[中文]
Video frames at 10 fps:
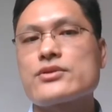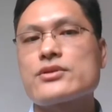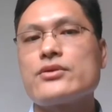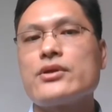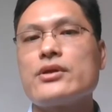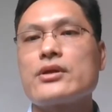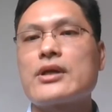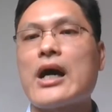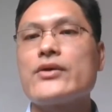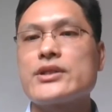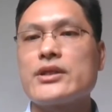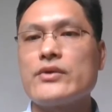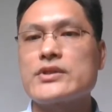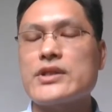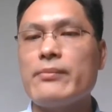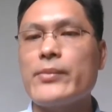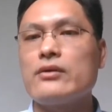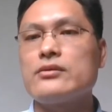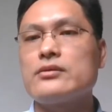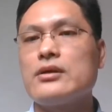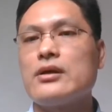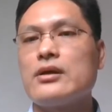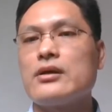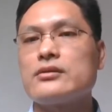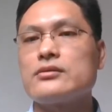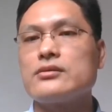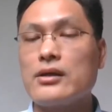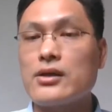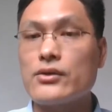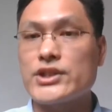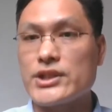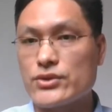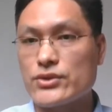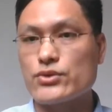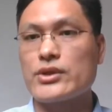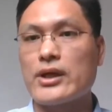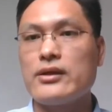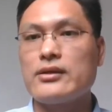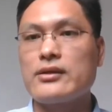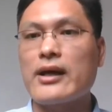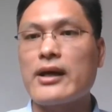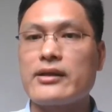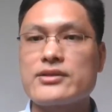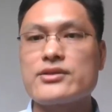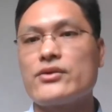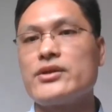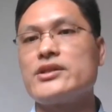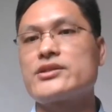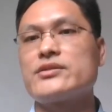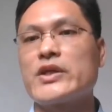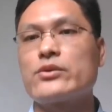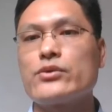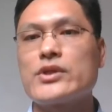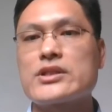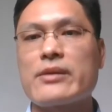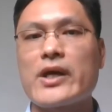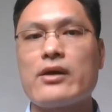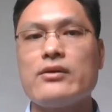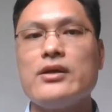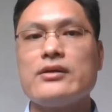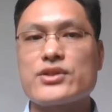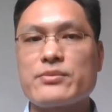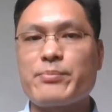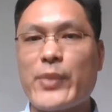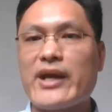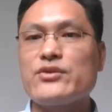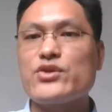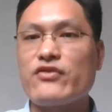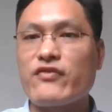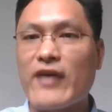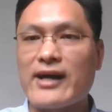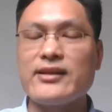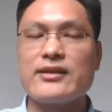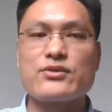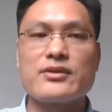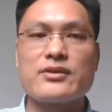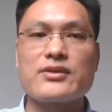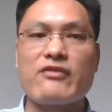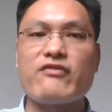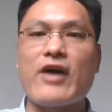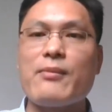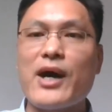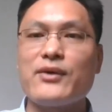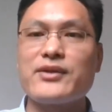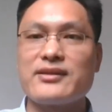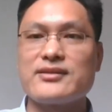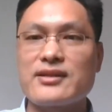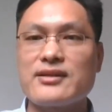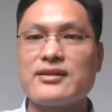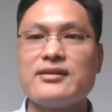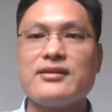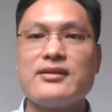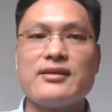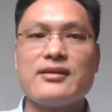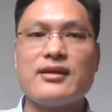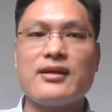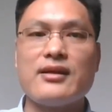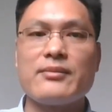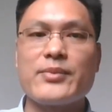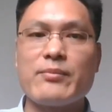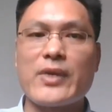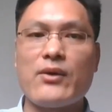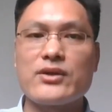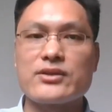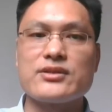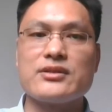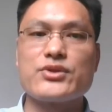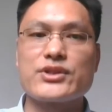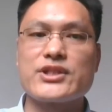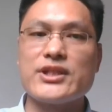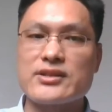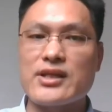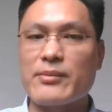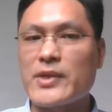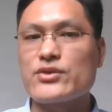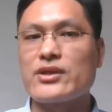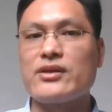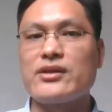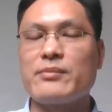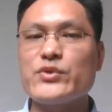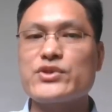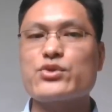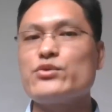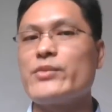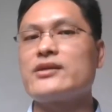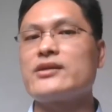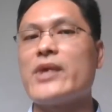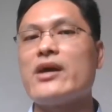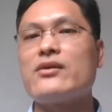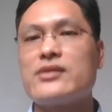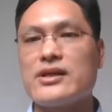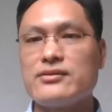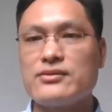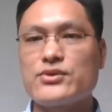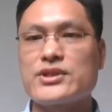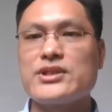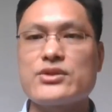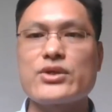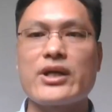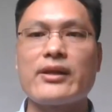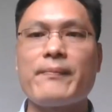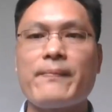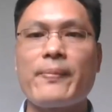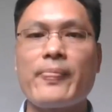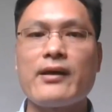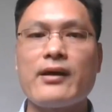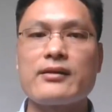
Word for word: 混在一起。而我们这一代人开始面对的是人机之间的隔离墙被打破，机器的智能化和人的工程化两路并进，最终啊实现的是高度的人机合一。